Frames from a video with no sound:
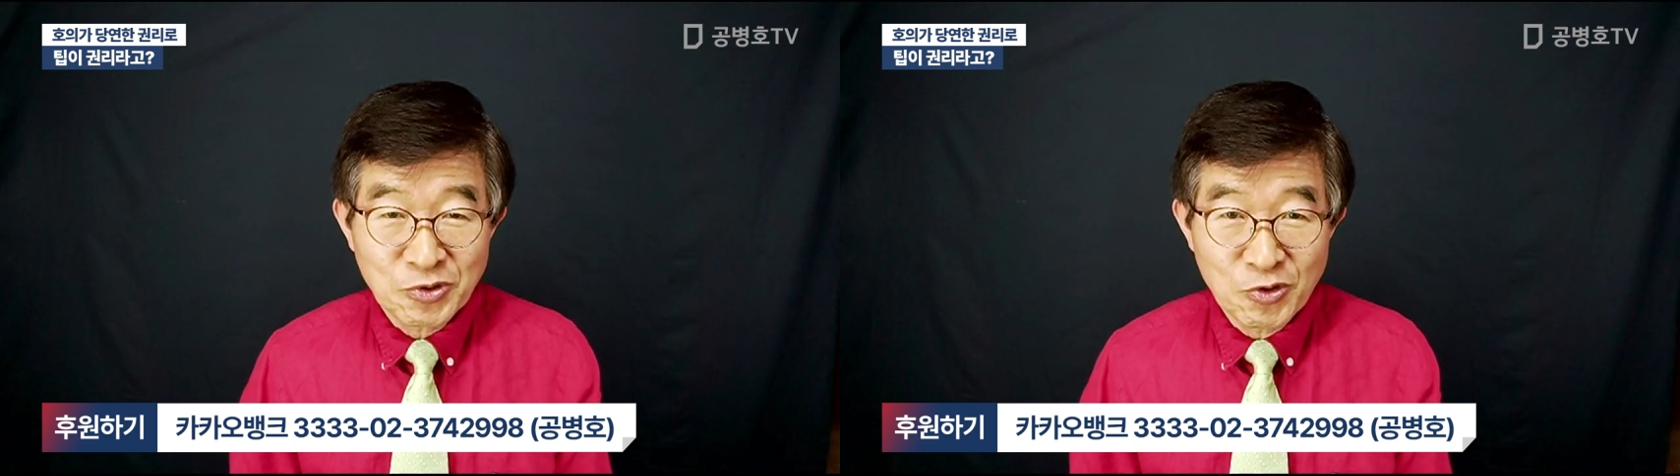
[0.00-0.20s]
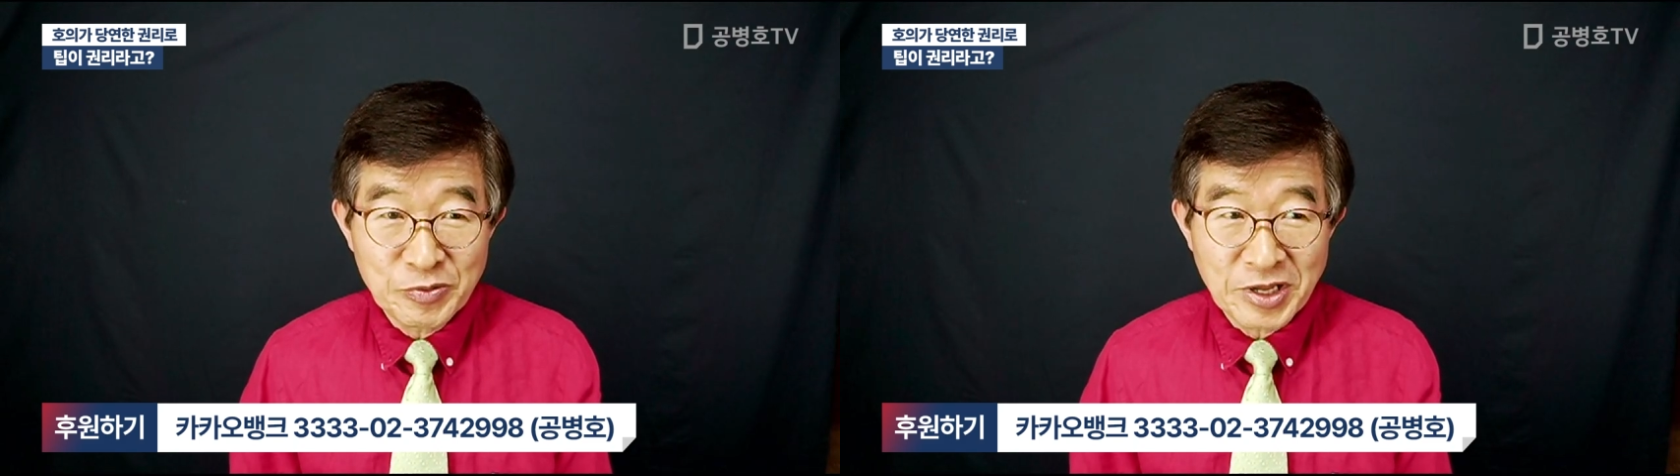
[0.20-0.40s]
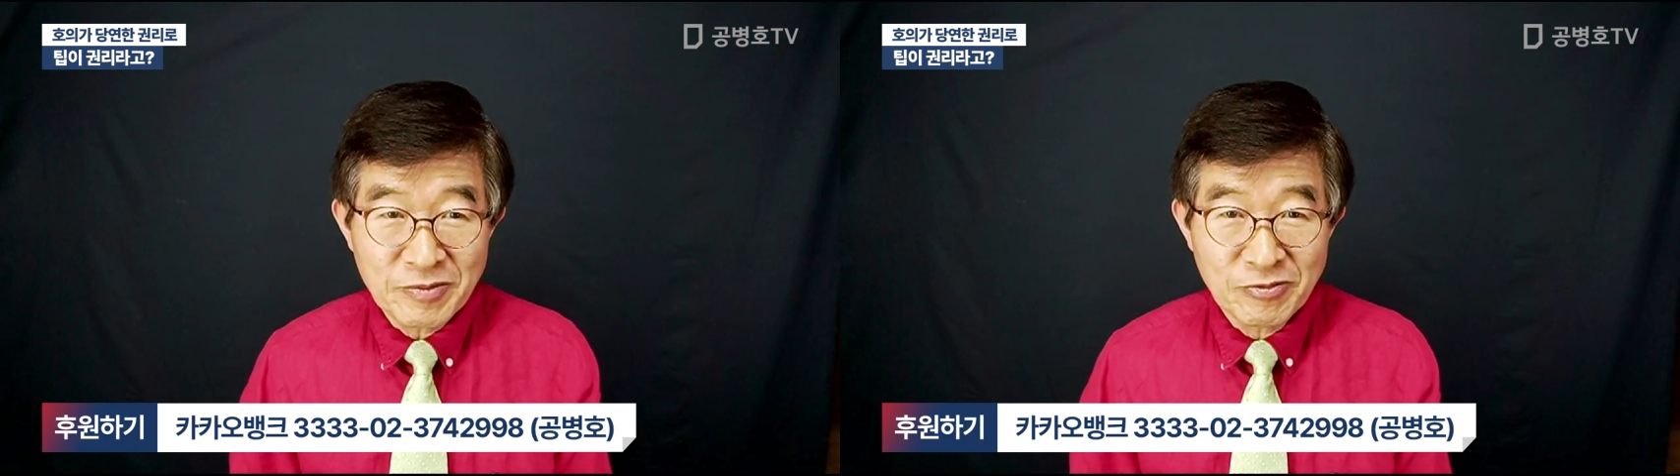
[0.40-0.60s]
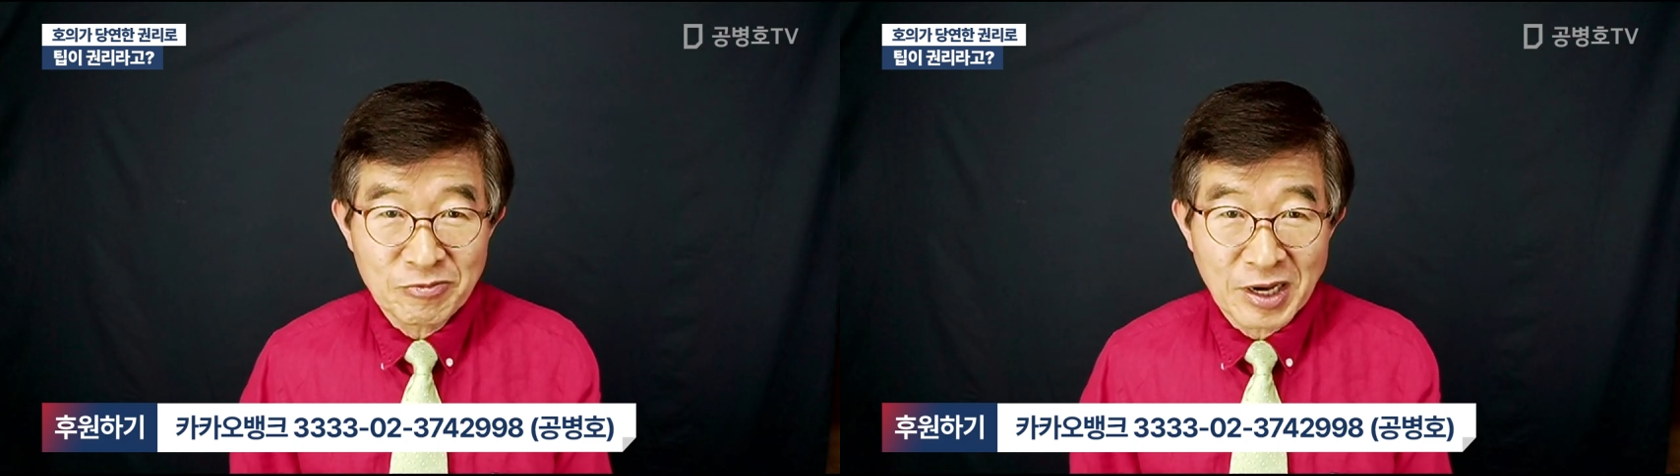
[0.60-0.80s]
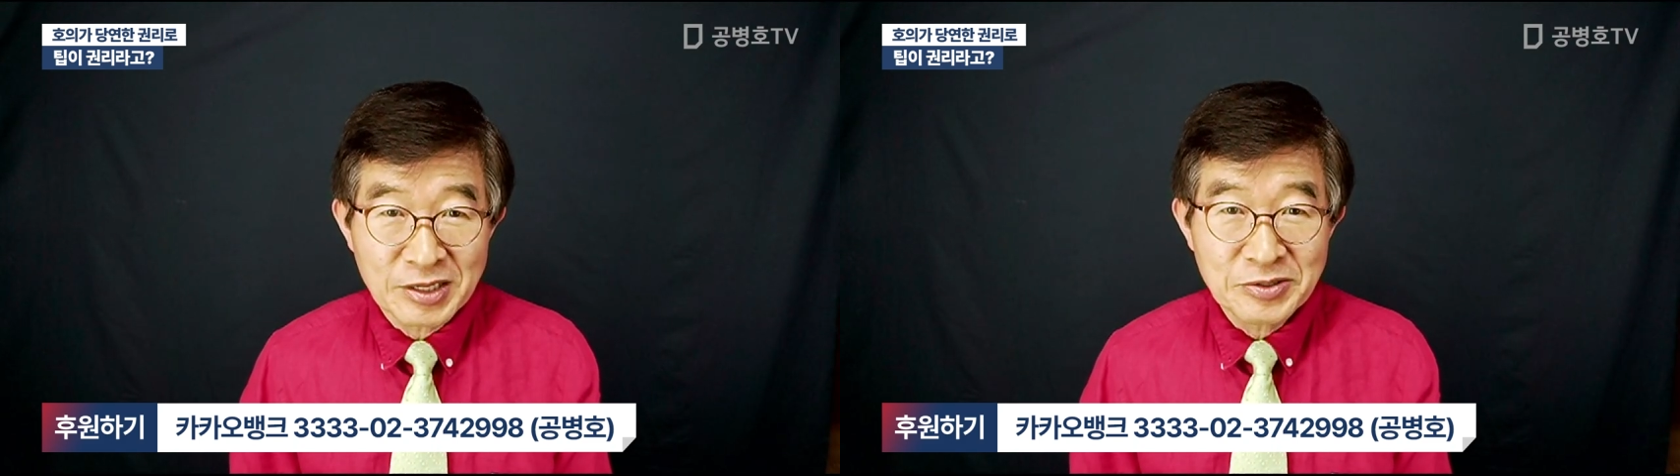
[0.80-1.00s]
도움이 될
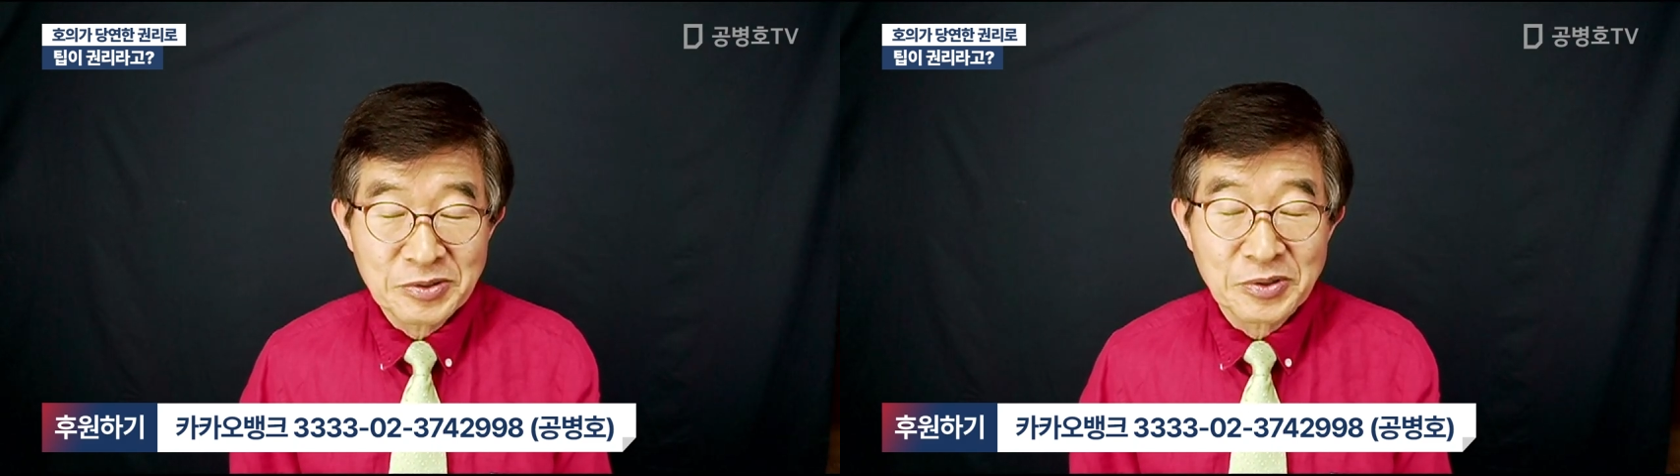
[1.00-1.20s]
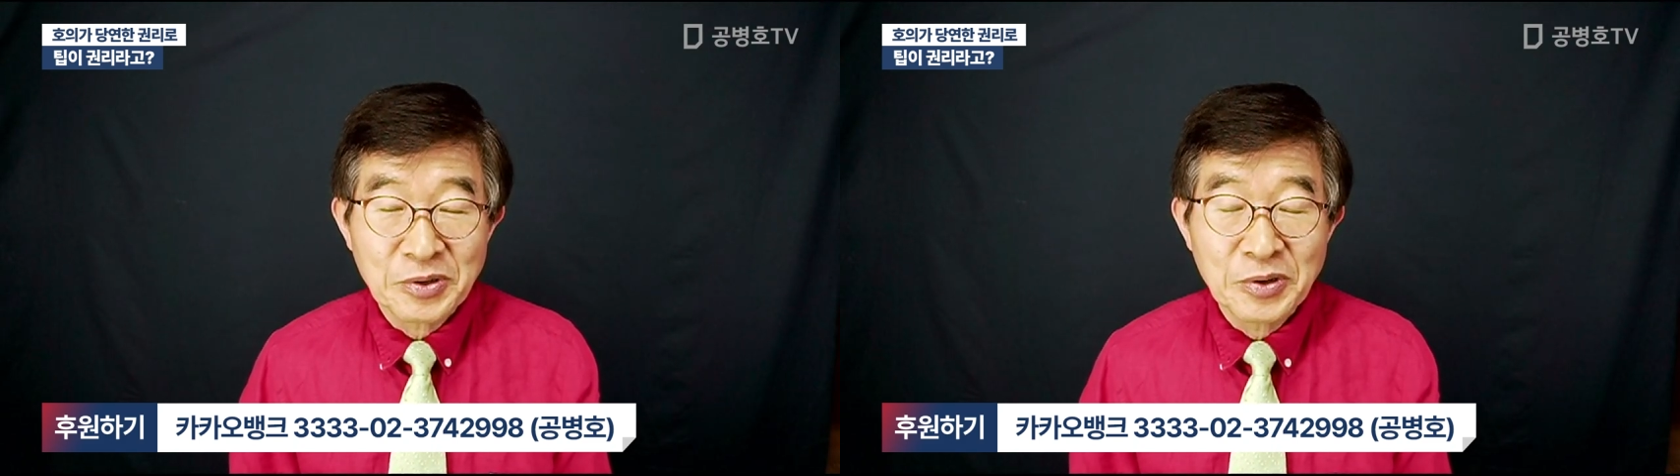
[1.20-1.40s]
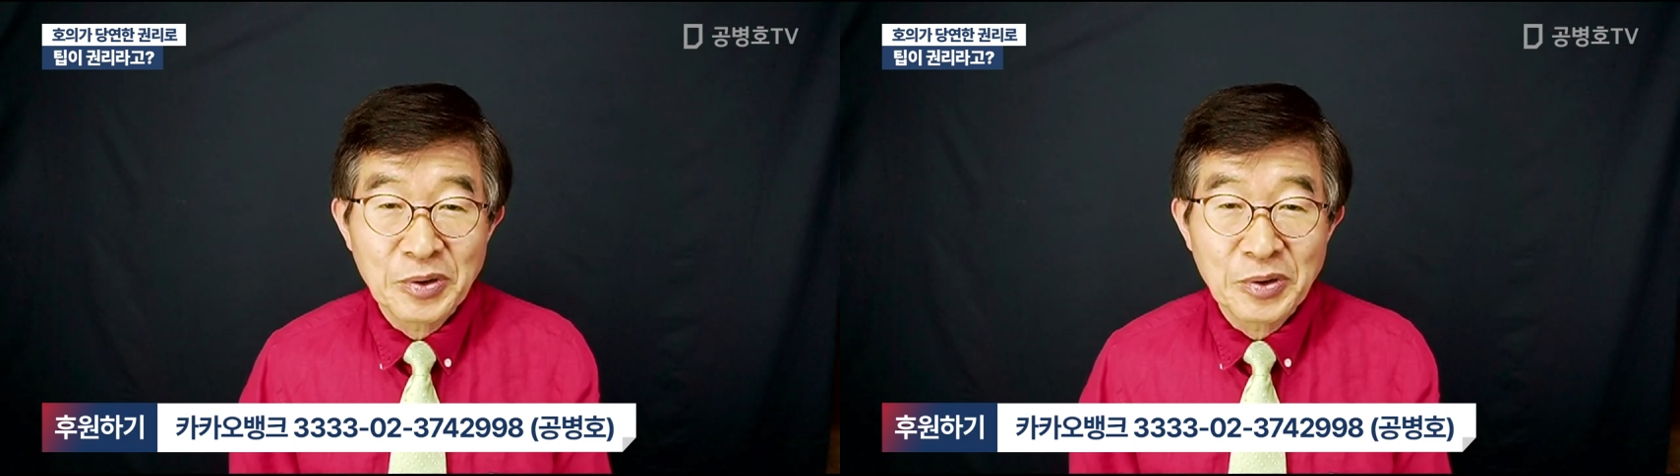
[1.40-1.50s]
뿐만 아니고